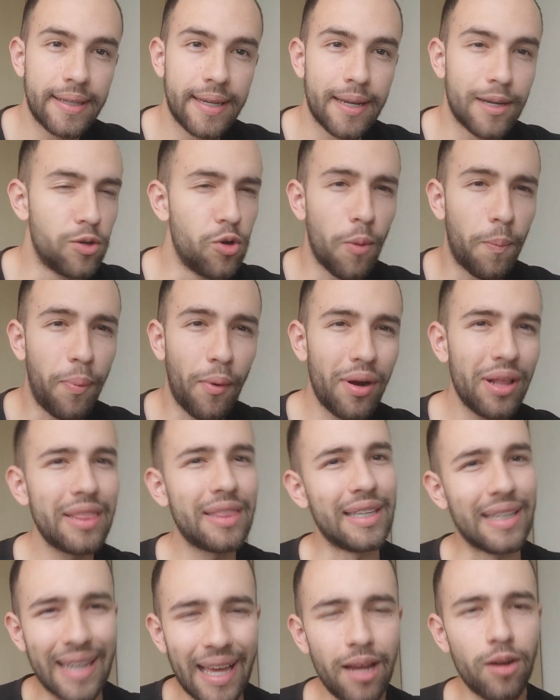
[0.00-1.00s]
No por el
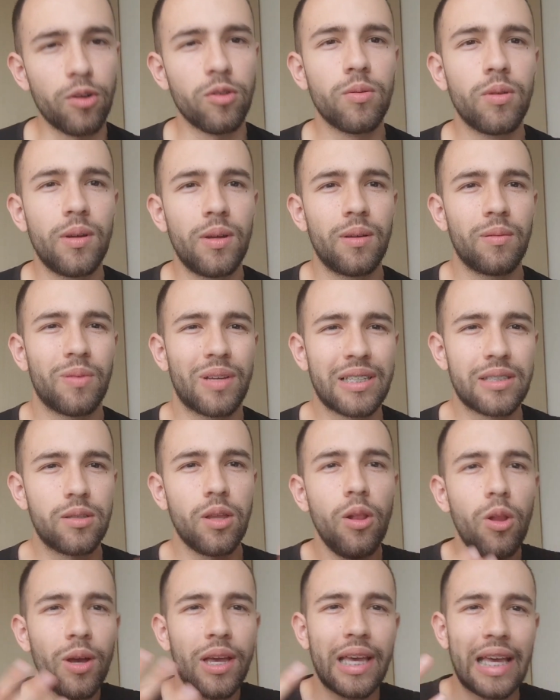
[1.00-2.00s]
dinero. Que esto
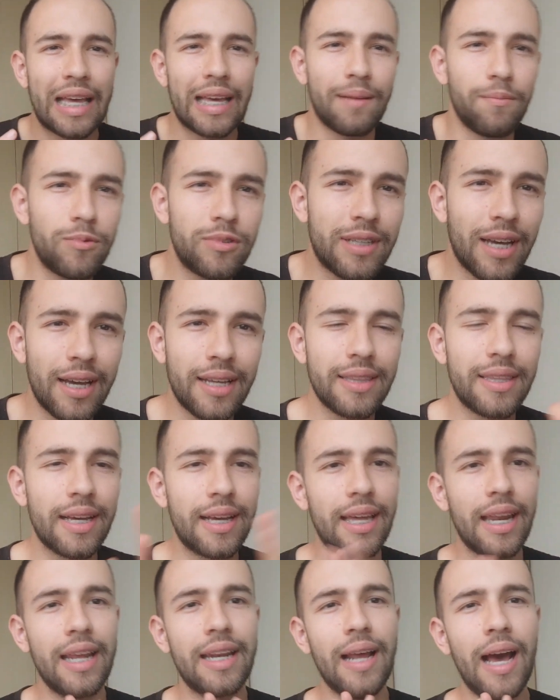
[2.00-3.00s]
es lo que mucha gente
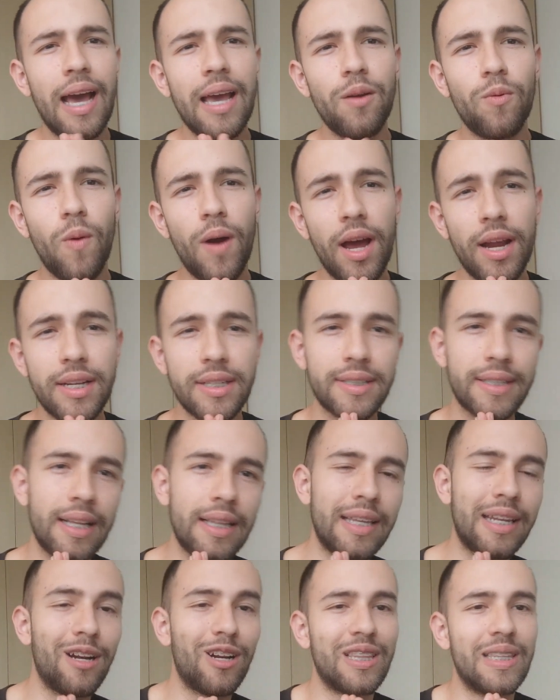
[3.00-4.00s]
cree. Ay, Juan, es que el
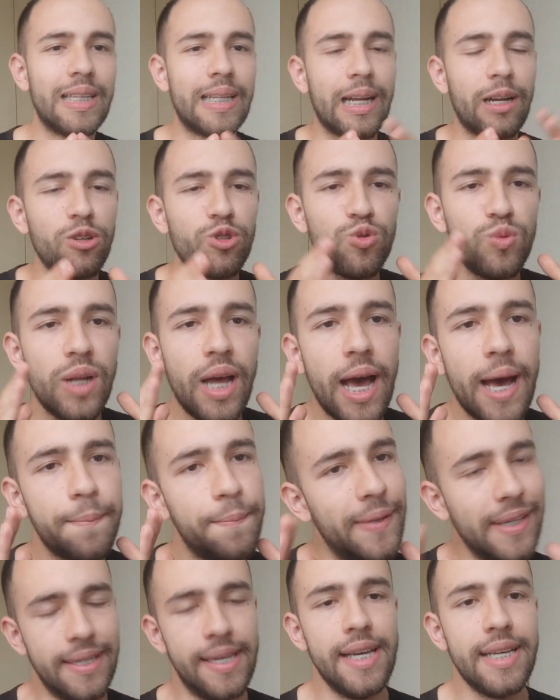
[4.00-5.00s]
dinero, el dinero es una
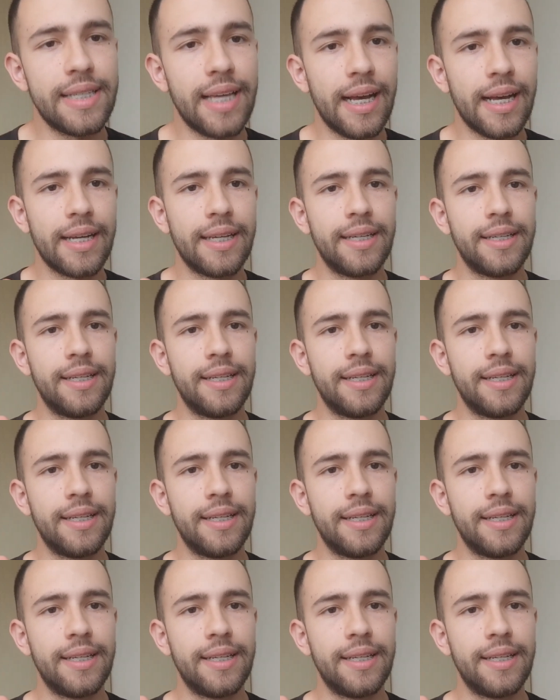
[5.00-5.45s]
belleza.